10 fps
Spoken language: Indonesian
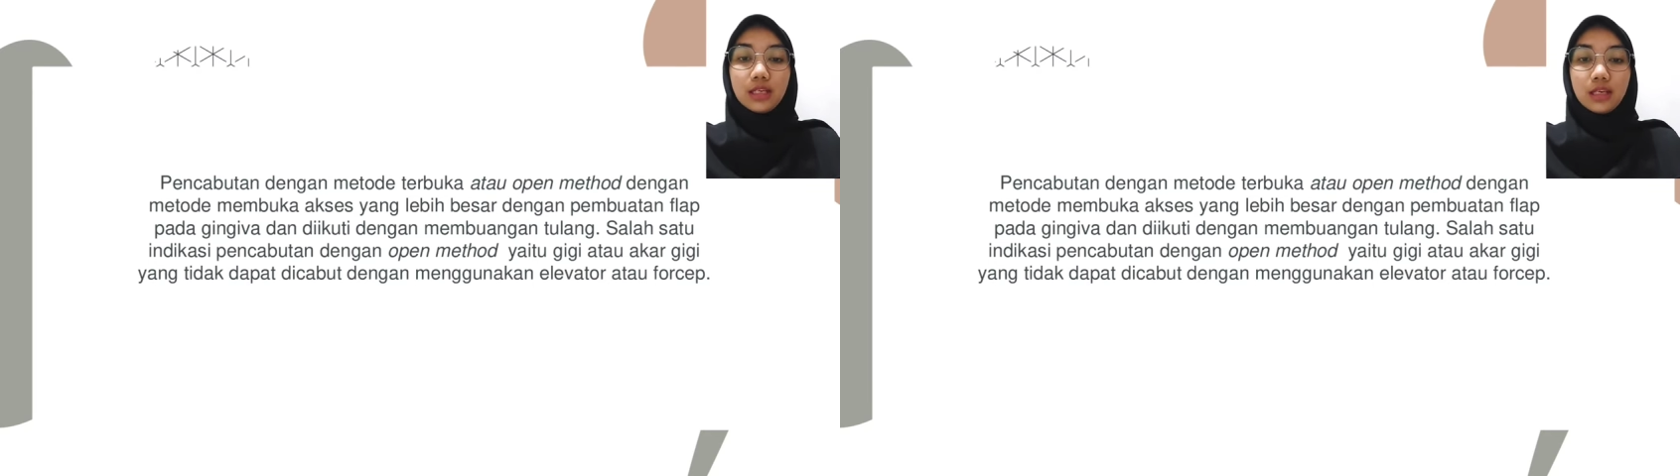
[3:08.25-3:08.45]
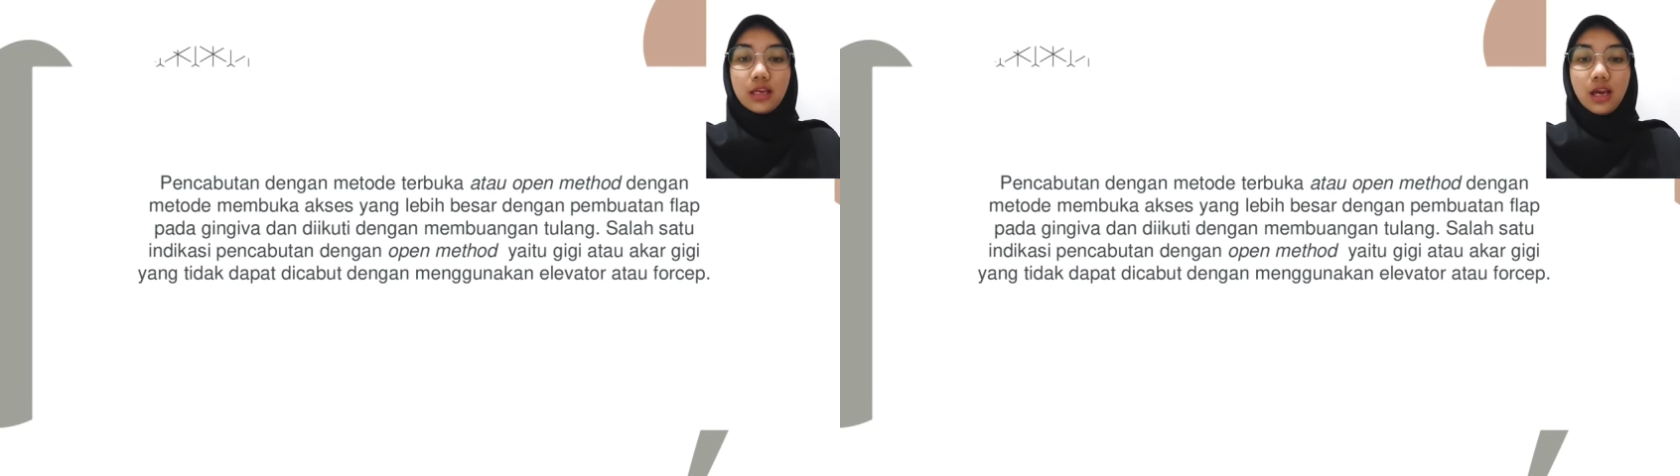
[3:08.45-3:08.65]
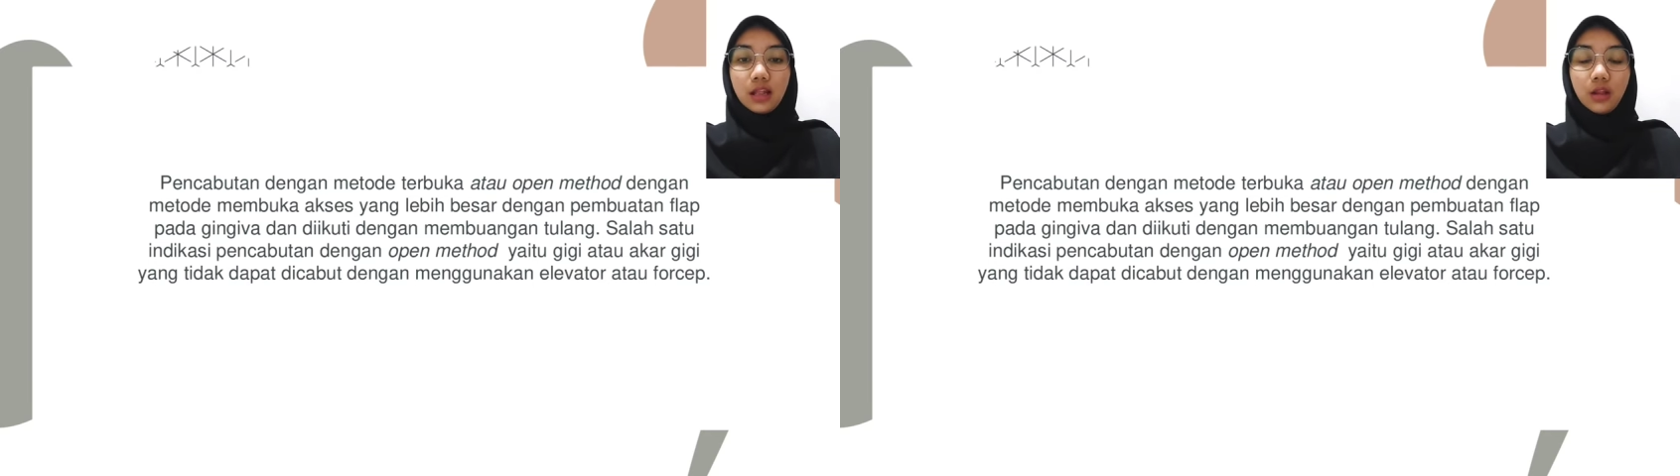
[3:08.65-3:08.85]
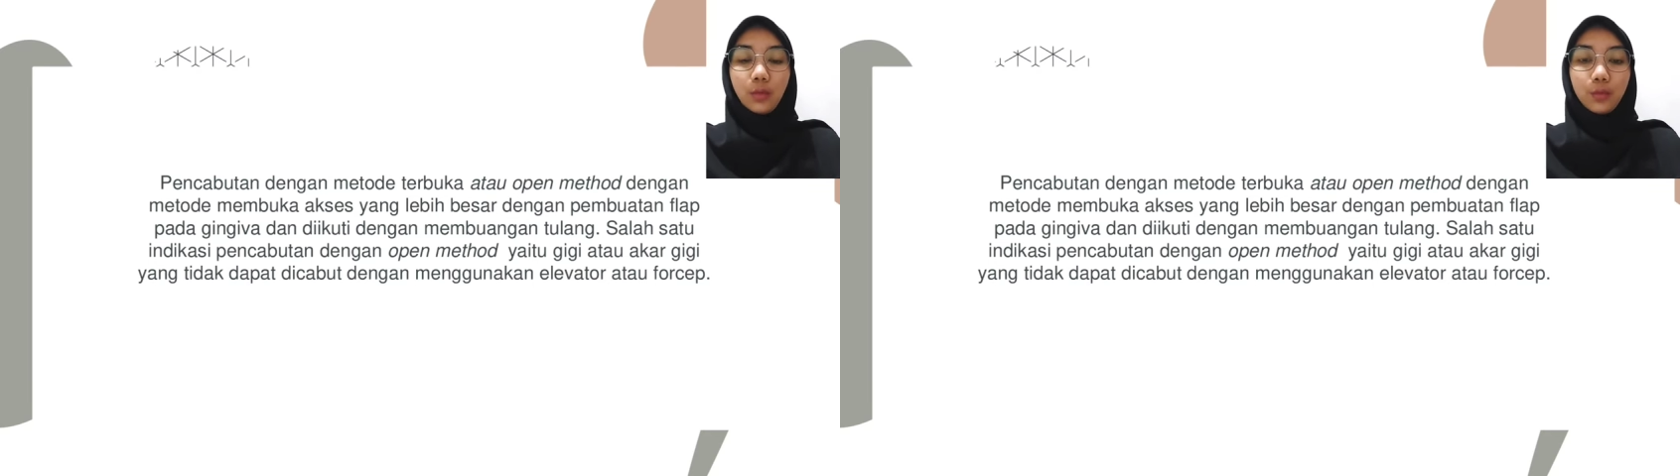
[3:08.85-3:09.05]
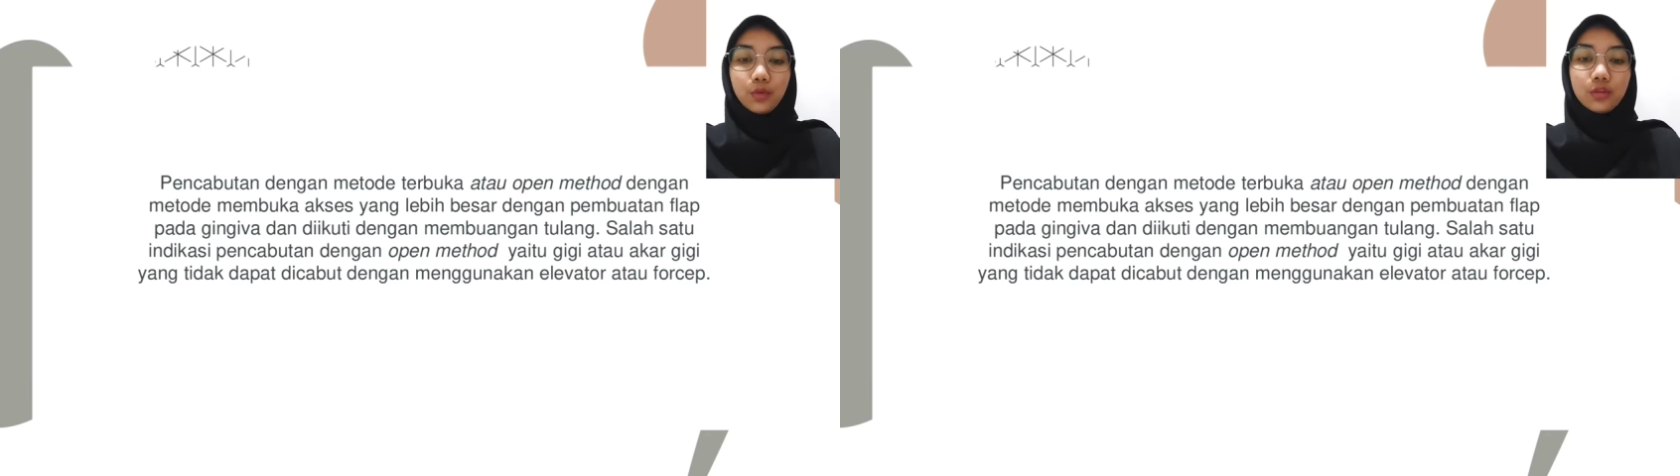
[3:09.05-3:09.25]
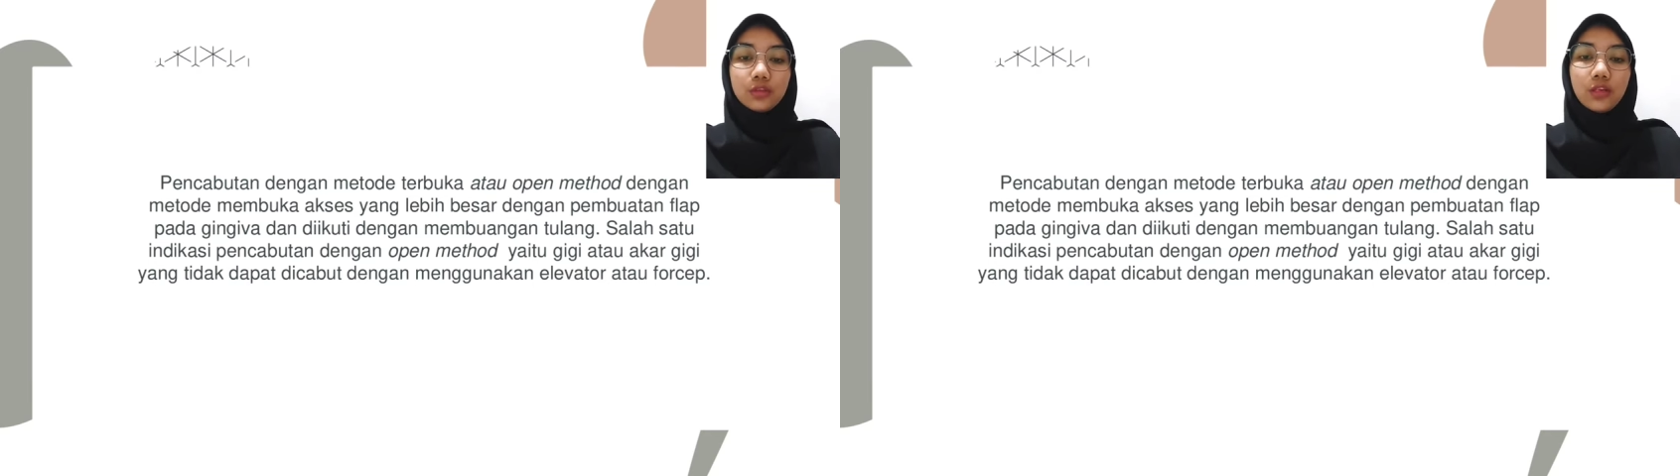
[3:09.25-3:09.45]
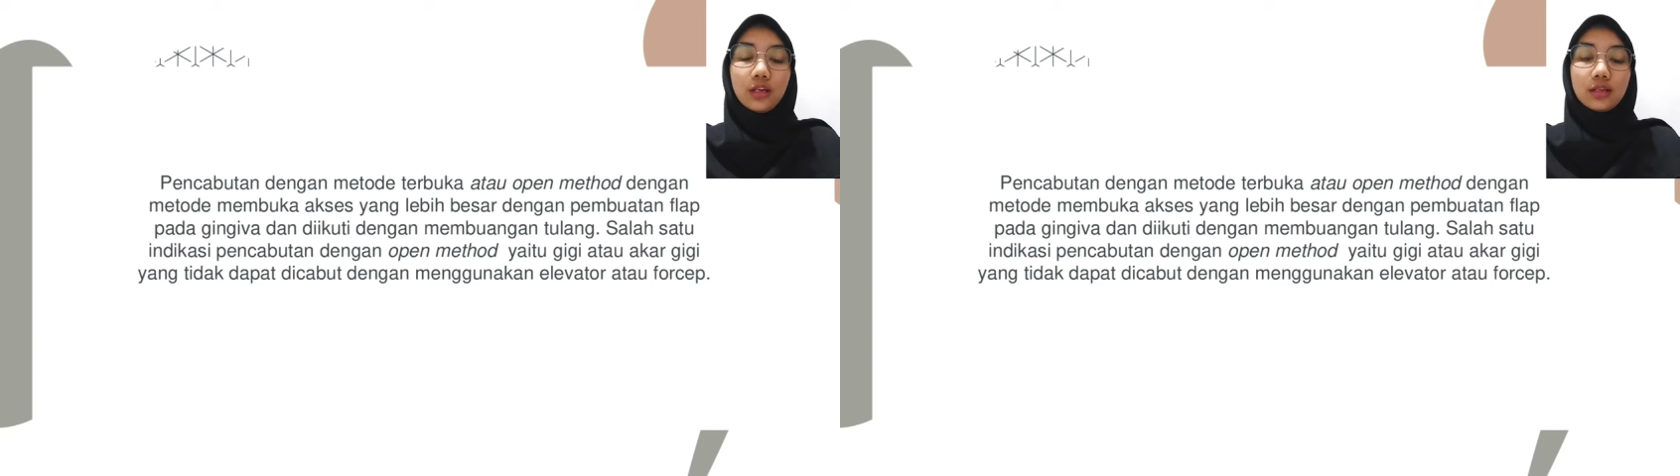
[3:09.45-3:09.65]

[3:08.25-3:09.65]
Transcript: gigi ataupun